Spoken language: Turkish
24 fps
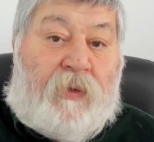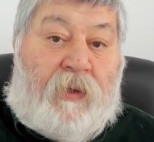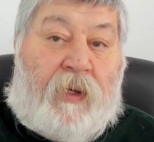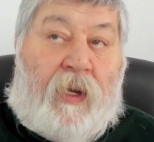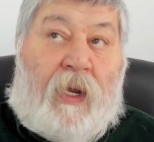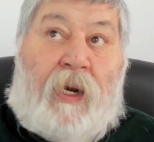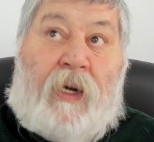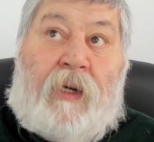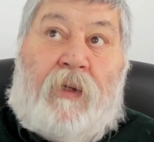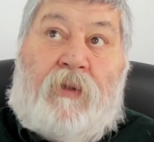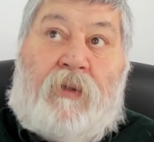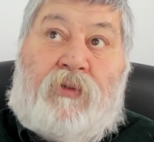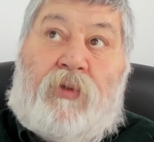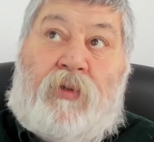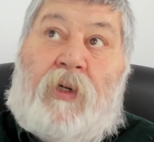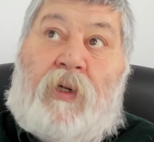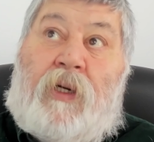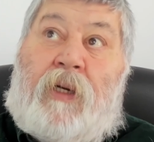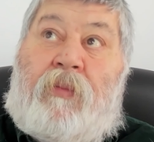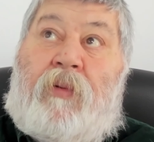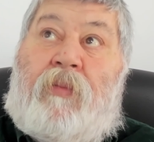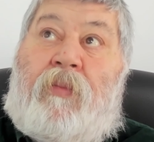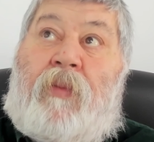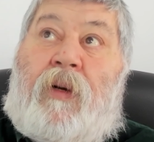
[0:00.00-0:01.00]
Yani
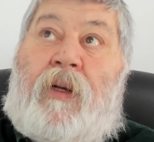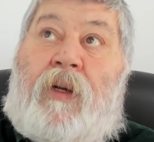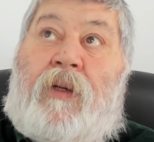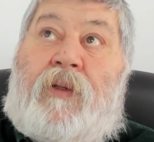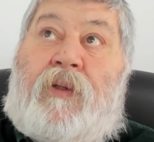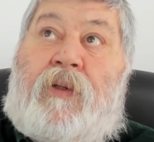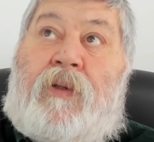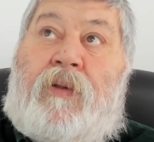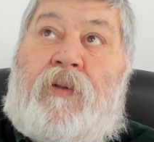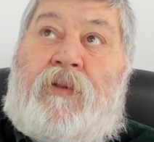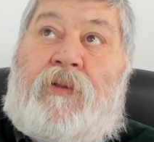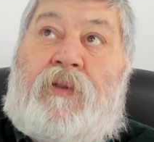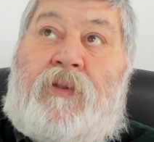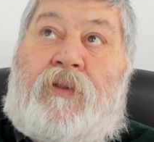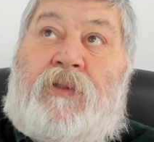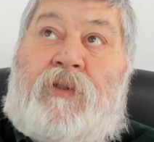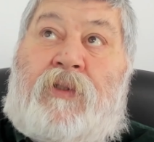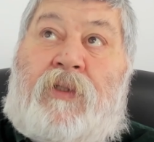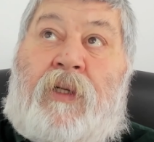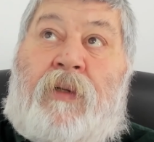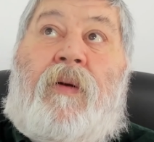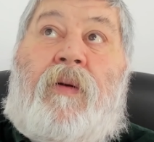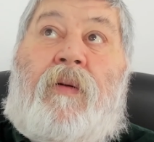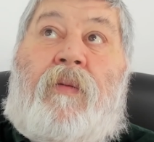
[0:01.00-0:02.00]
şöyle bir mantık
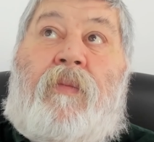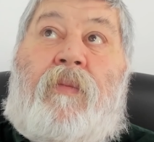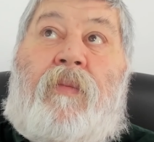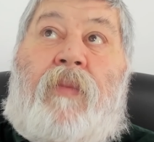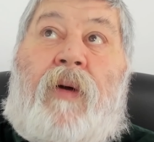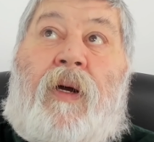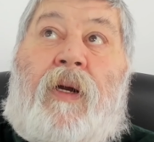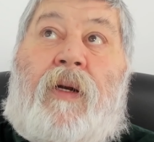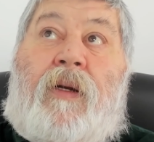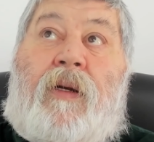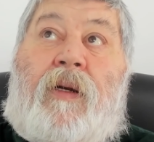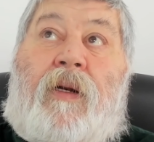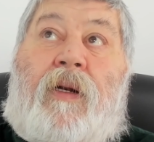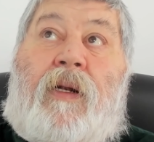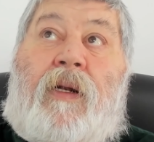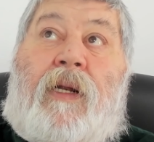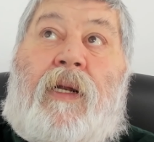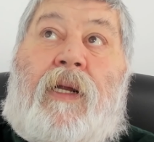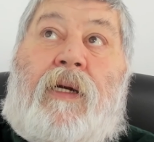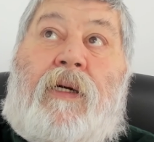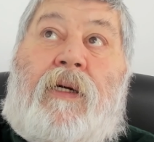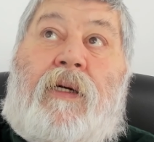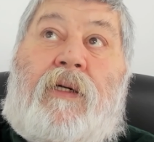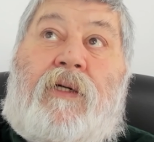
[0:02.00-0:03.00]
işte ben
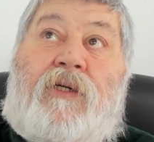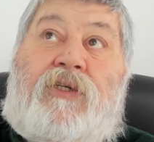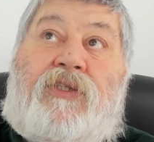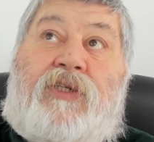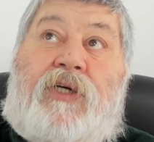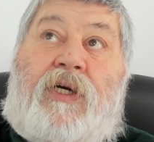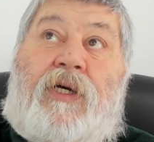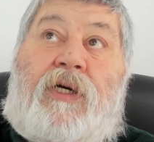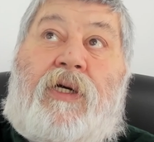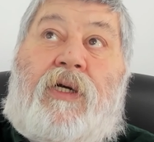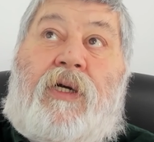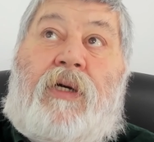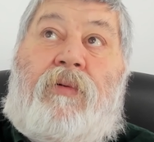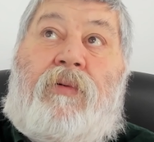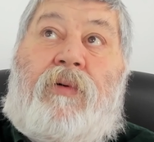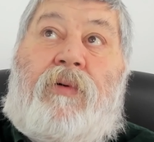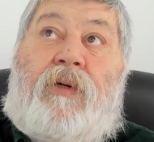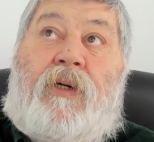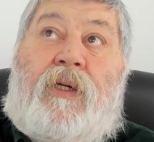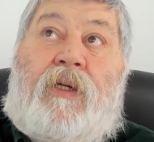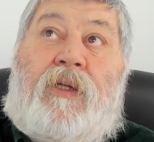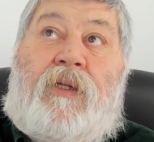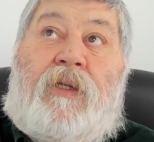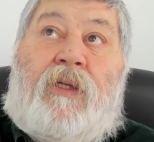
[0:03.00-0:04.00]
Lenin'i Che
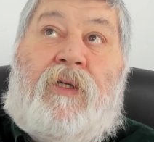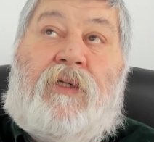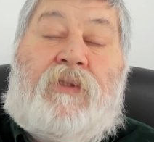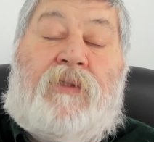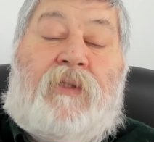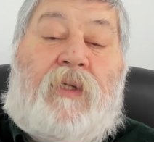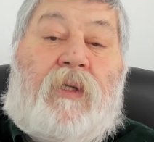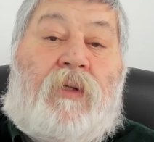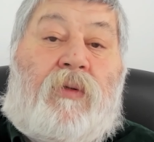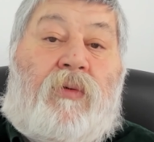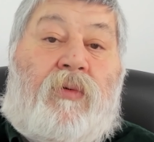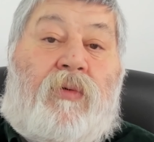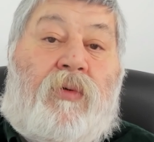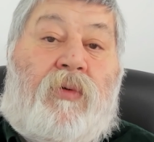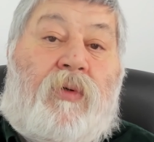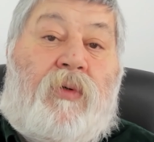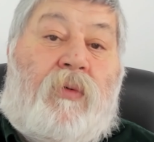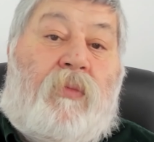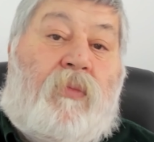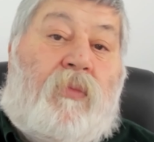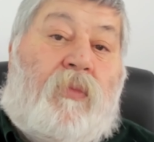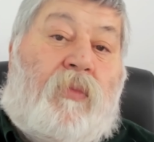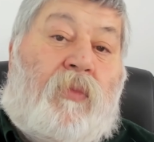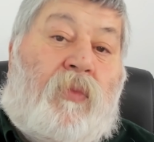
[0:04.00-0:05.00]
Guevara'yı
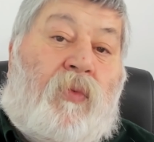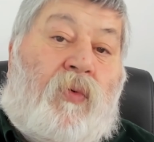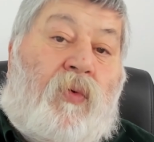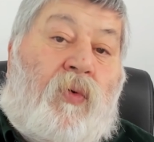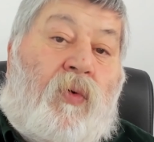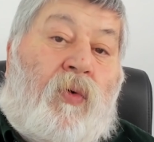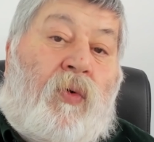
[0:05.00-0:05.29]
destekliyorum.